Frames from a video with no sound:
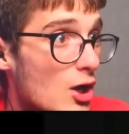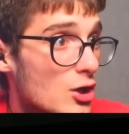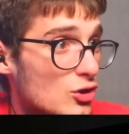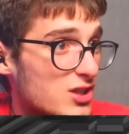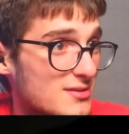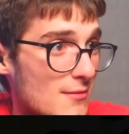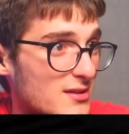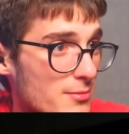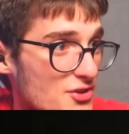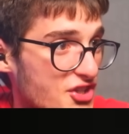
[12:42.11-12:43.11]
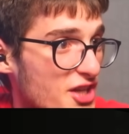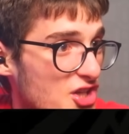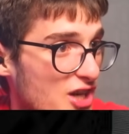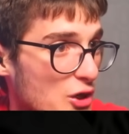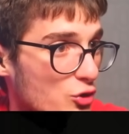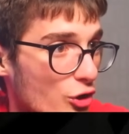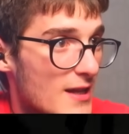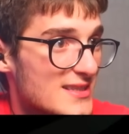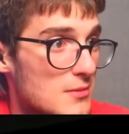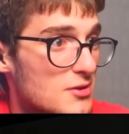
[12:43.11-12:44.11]
Dostlarım Samantha beni dışarıya çıkartıyor.
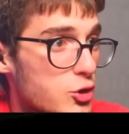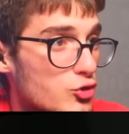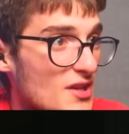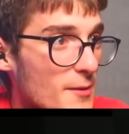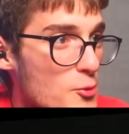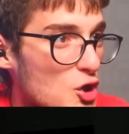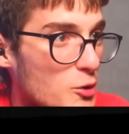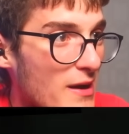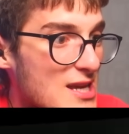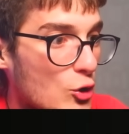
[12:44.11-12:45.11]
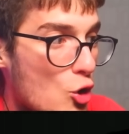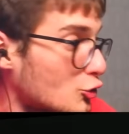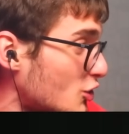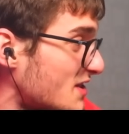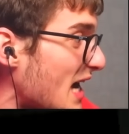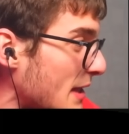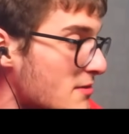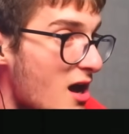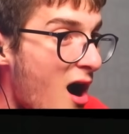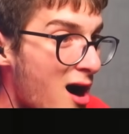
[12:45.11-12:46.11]
Samantha şu anda büyük ihtimalle korktu ki daha demin
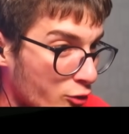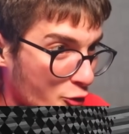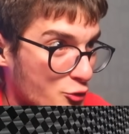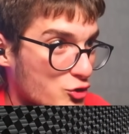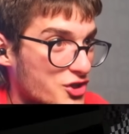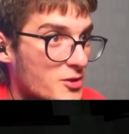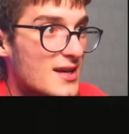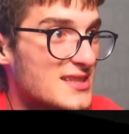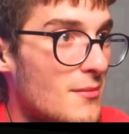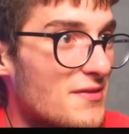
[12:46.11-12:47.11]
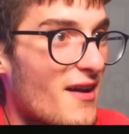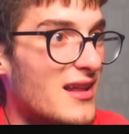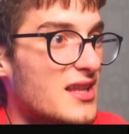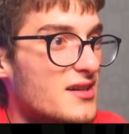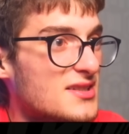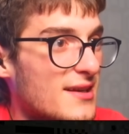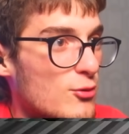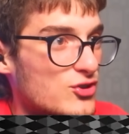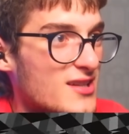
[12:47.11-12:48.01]
ağlıyordu dostlarım. Samantha Allah'ını seviyorsan